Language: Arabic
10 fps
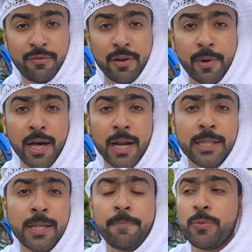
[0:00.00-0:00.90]
لنا في
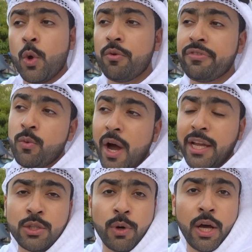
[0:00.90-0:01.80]
الامارات وفي
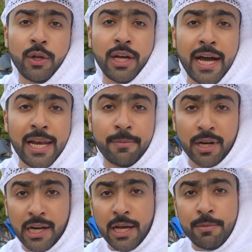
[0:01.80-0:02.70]
وايد دول حول العالم
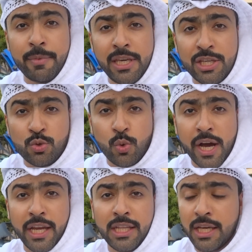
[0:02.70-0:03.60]
الرقم يميز
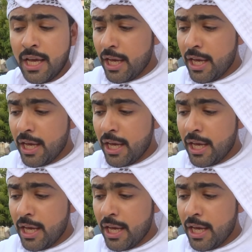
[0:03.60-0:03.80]
وايد